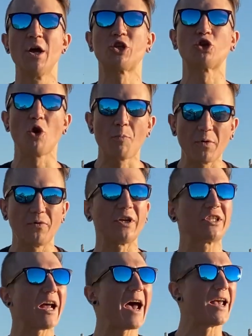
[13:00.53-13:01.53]
что
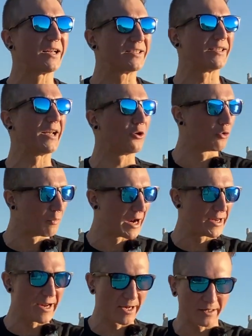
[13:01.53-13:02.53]
повышает цену
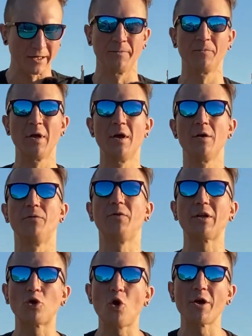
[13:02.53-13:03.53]
монеты. В
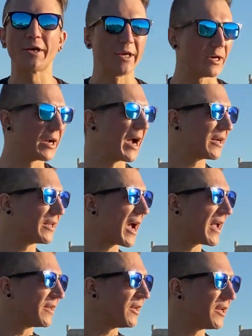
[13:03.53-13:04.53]
итоге,
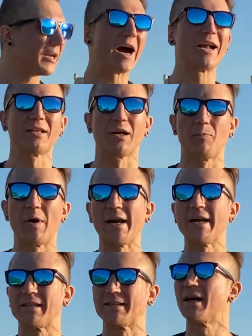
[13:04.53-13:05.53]
когда делегатор
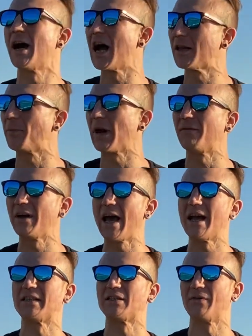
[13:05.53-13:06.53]
Борис
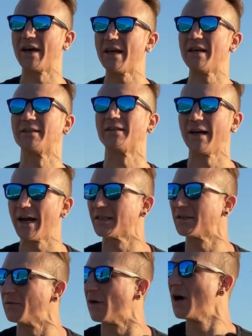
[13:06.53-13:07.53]
отправляет свои
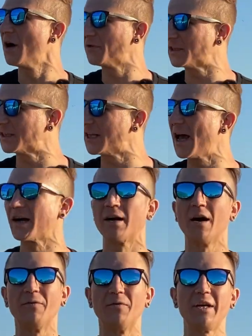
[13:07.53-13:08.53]
средства в стек
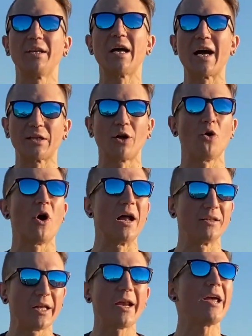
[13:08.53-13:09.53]
валидатору
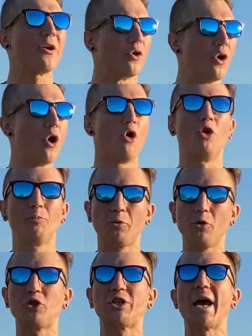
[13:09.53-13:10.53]
Андрею, он
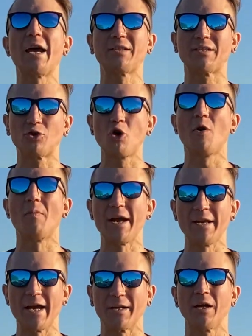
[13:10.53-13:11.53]
получает 100
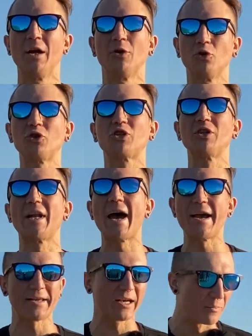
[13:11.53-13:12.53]
монет, но
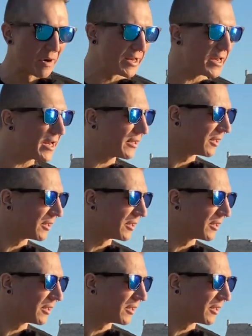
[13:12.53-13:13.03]
цена этих монет